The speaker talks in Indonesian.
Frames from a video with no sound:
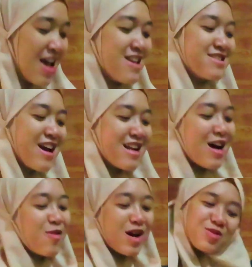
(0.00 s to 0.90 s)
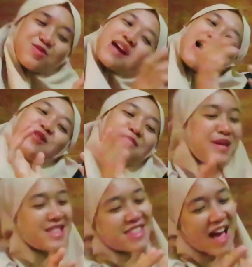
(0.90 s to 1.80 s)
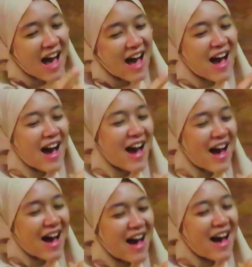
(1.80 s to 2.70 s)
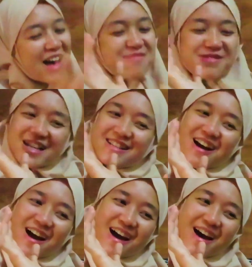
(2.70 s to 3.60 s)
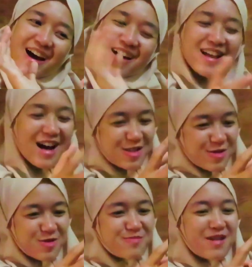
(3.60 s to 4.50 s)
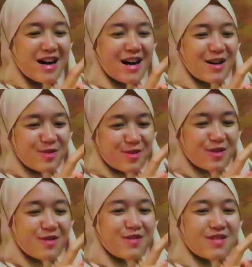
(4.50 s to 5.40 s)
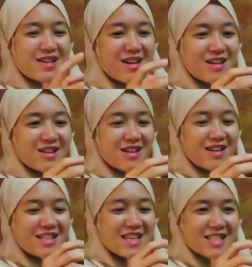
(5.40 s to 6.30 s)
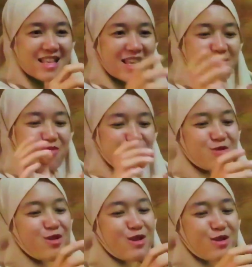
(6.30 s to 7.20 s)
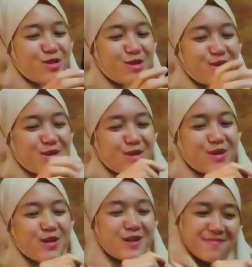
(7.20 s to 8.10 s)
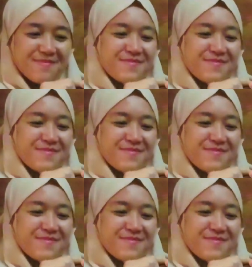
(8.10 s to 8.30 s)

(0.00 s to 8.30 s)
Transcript: sekarang waktunya aku me time ya kan aku mau uh, lihat-lihat handphone dulu A oh,